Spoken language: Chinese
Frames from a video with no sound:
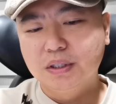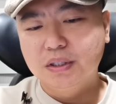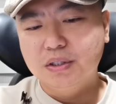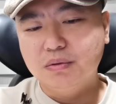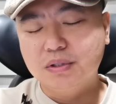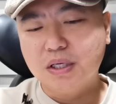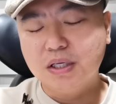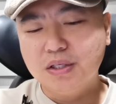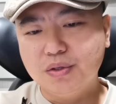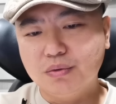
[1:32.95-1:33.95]
九三
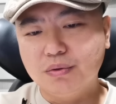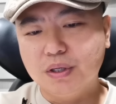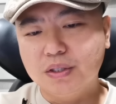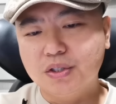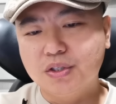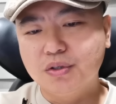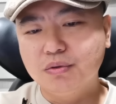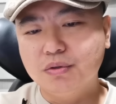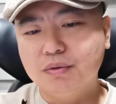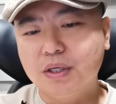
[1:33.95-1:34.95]
年九月至九
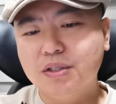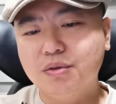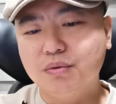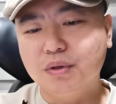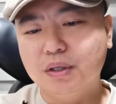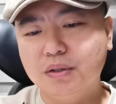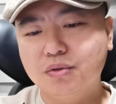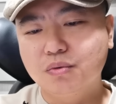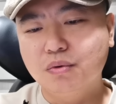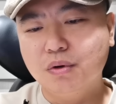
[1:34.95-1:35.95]
九年九月，
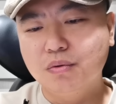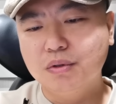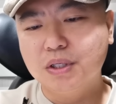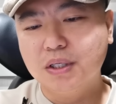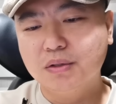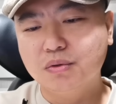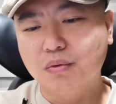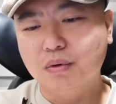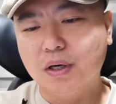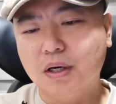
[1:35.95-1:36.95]
中国工商
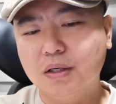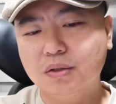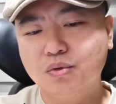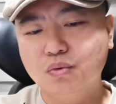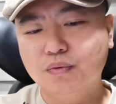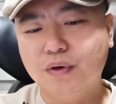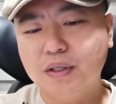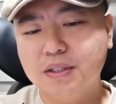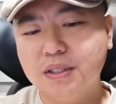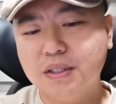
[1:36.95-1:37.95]
总行住
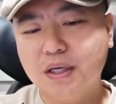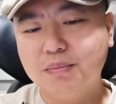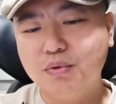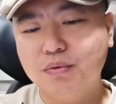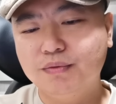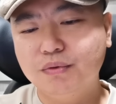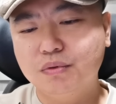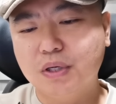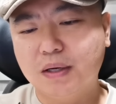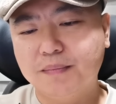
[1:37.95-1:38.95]
房信贷部副
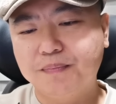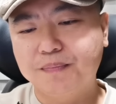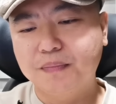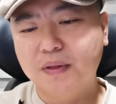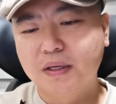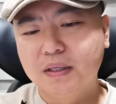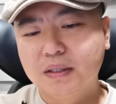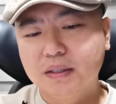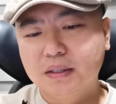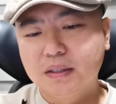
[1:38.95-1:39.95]
处长。
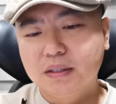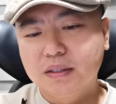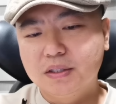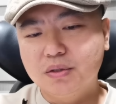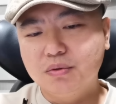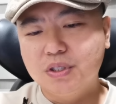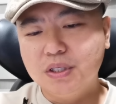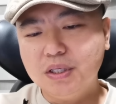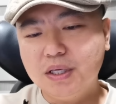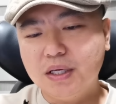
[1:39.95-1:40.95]
九
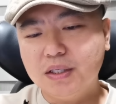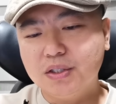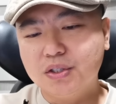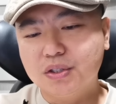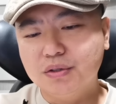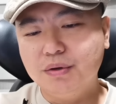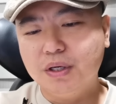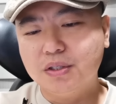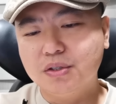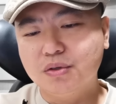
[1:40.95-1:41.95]
七年十月
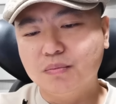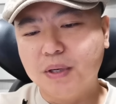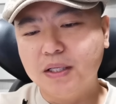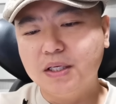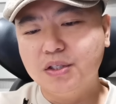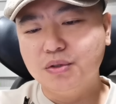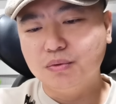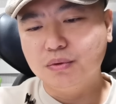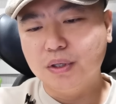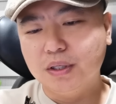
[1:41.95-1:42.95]
至九八年
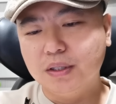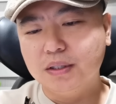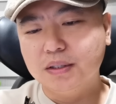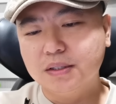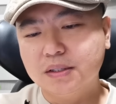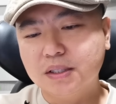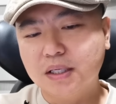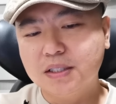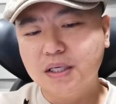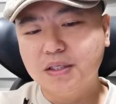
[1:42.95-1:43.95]
九月，在
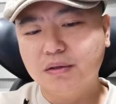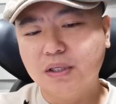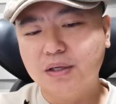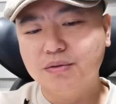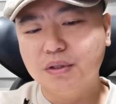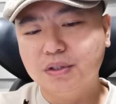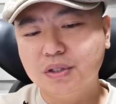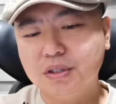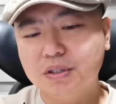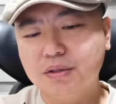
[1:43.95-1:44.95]
剑桥大学
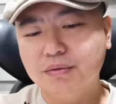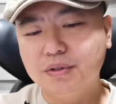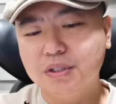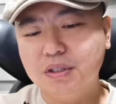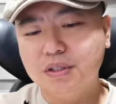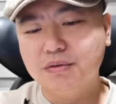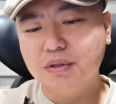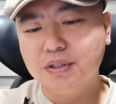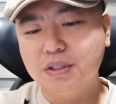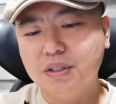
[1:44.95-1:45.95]
政治与经济
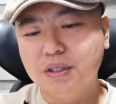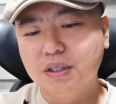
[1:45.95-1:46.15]
学系